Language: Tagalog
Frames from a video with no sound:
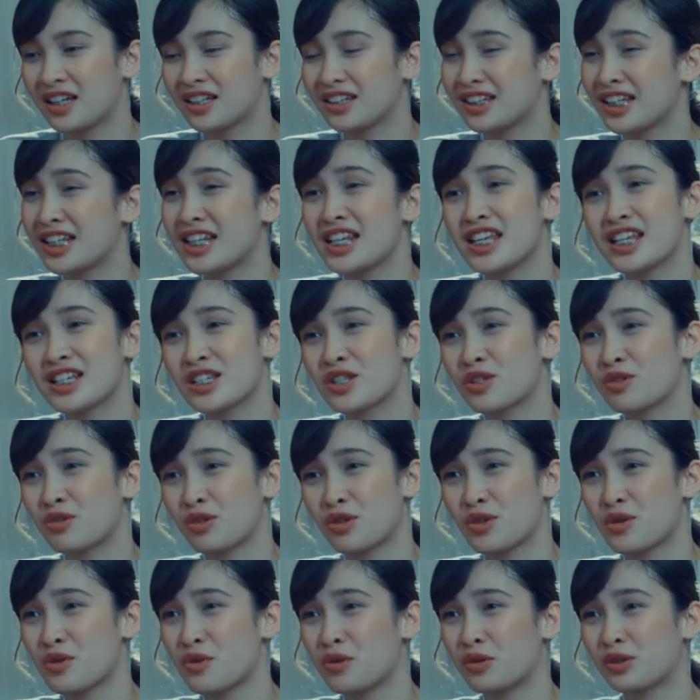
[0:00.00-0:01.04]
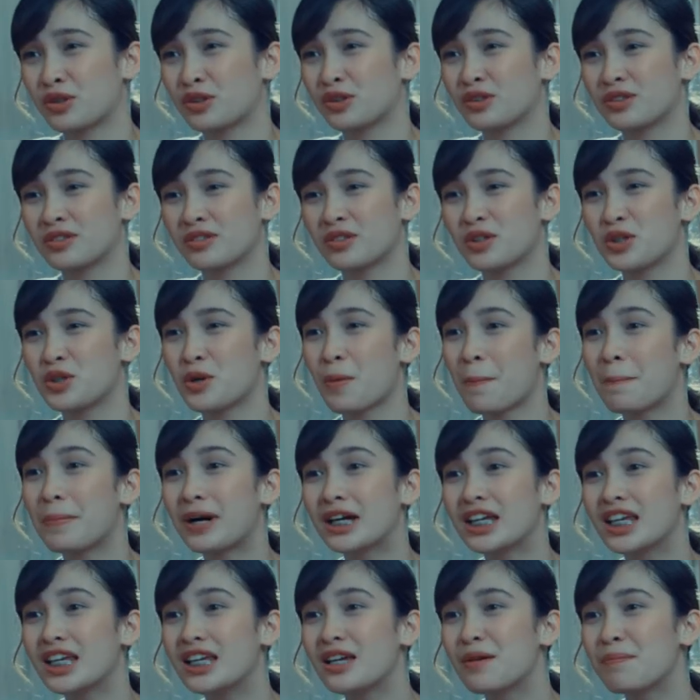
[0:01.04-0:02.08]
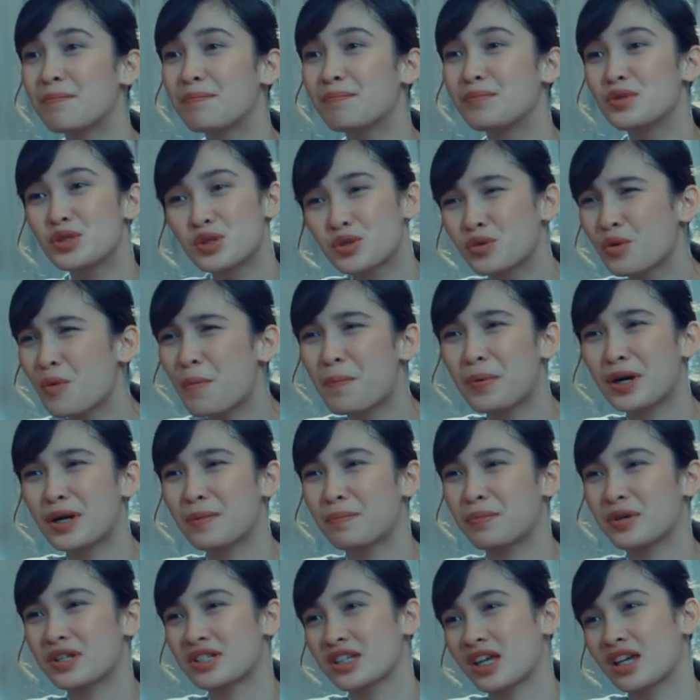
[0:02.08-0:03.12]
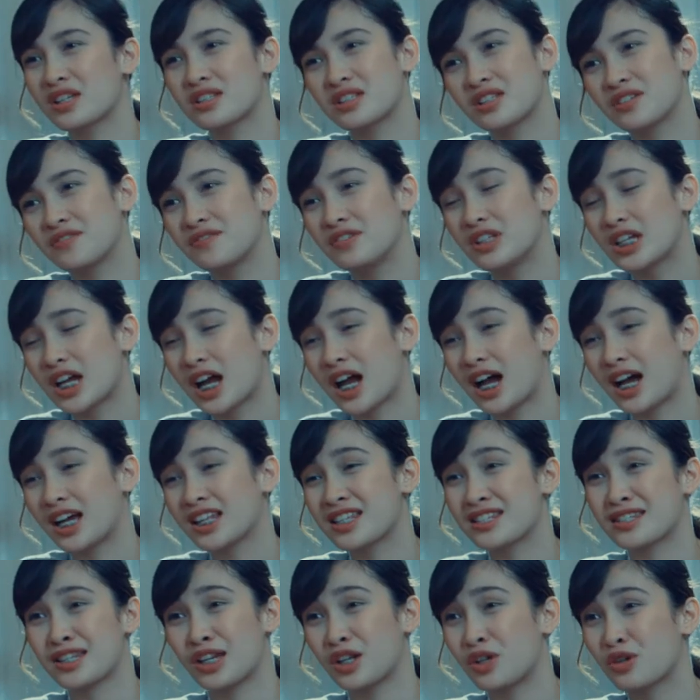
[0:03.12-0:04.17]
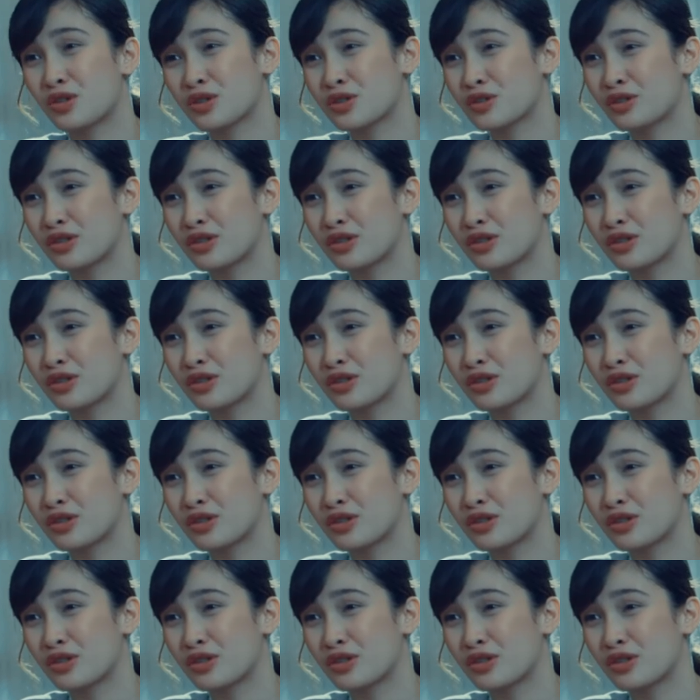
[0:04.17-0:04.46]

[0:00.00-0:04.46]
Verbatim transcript: tiniis ko yun yung pagiging super possessive niya at seloso